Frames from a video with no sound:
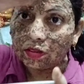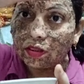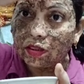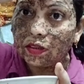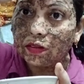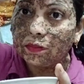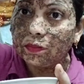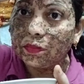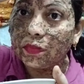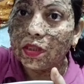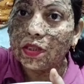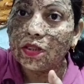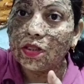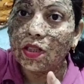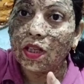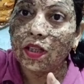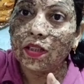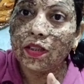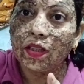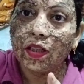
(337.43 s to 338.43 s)
और अब मैं
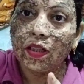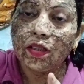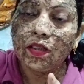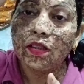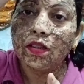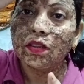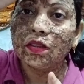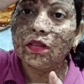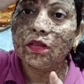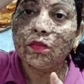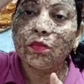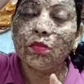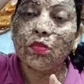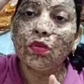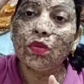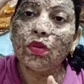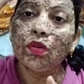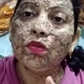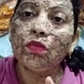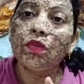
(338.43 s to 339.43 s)
ज़्यादा
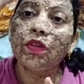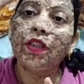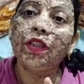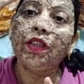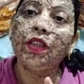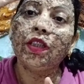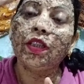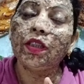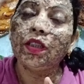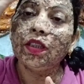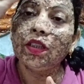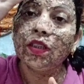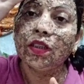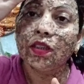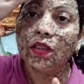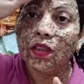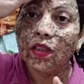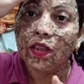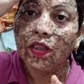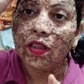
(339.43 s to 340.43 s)
बोलूँगी नहीं
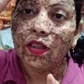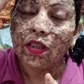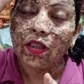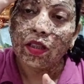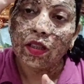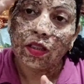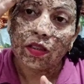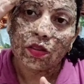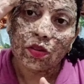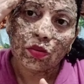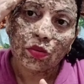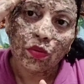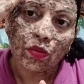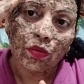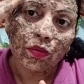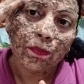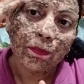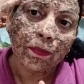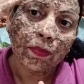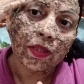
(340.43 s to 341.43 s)
इसको
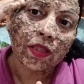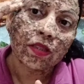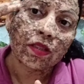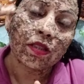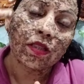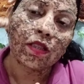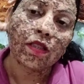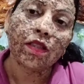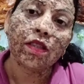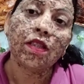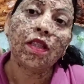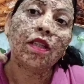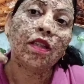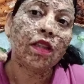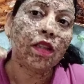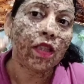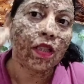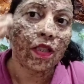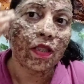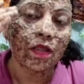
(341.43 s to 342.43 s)
25 से
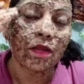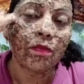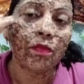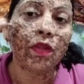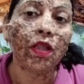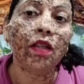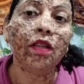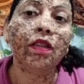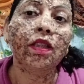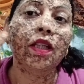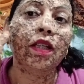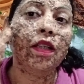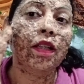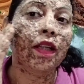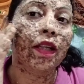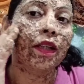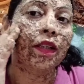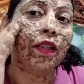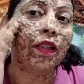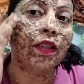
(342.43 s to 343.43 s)
30 मिनट तक
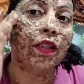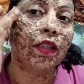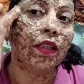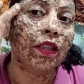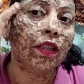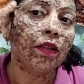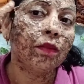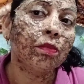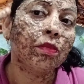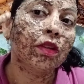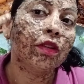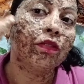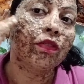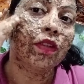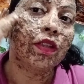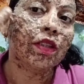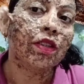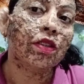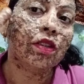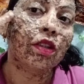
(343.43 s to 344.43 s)
रहने देंगे अपने
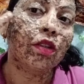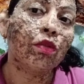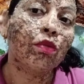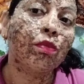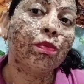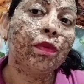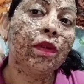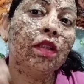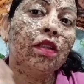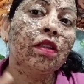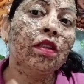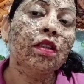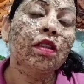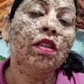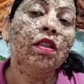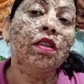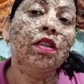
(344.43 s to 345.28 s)
फेस के ऊपर